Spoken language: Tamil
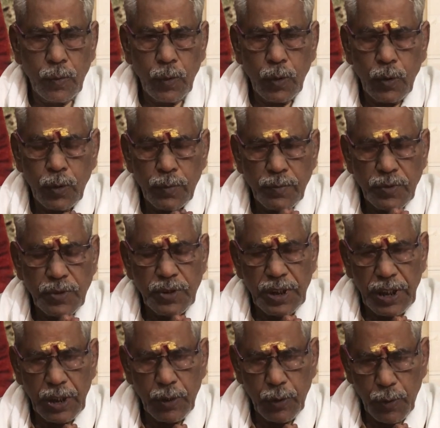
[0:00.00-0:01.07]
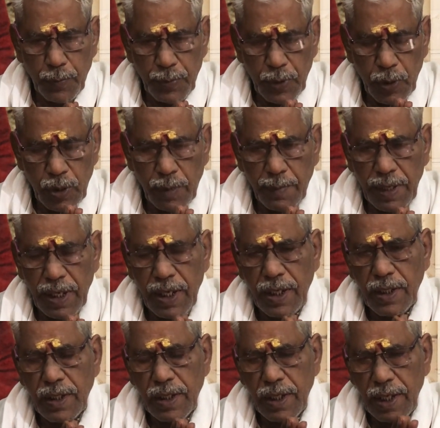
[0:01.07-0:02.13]
ஓம் ஸ்ரீ குருப்யோ நமக
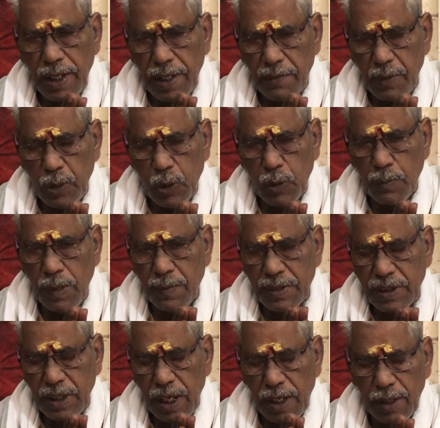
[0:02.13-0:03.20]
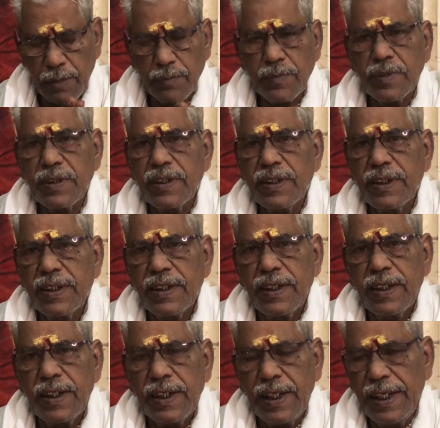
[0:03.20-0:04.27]
அனைவருக்கும் நமஸ்காரம்
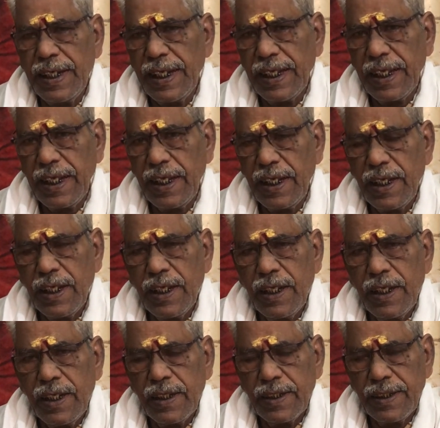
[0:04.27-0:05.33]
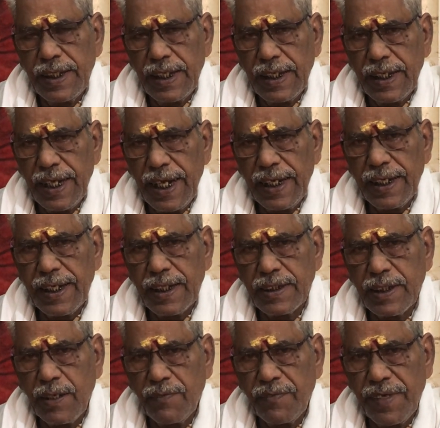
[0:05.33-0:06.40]
இன்றைக்கி தி
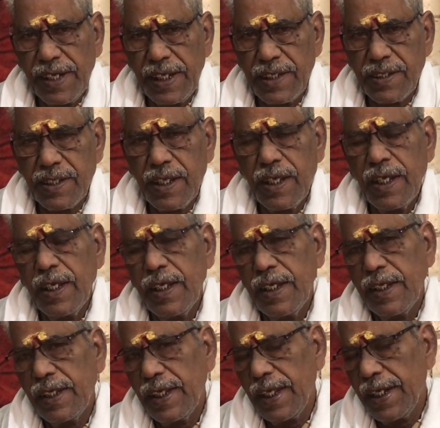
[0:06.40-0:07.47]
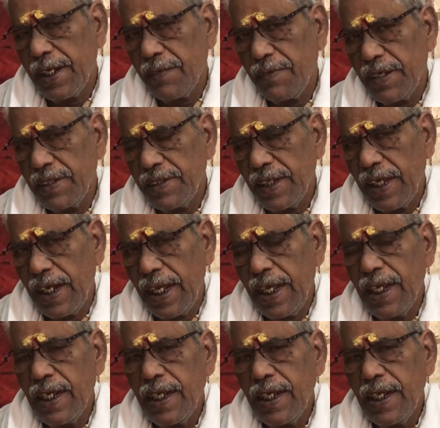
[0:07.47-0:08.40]
கிரேட்னஸ் ஆஃப் ட்ரீஸ் என்ற வரிசையில்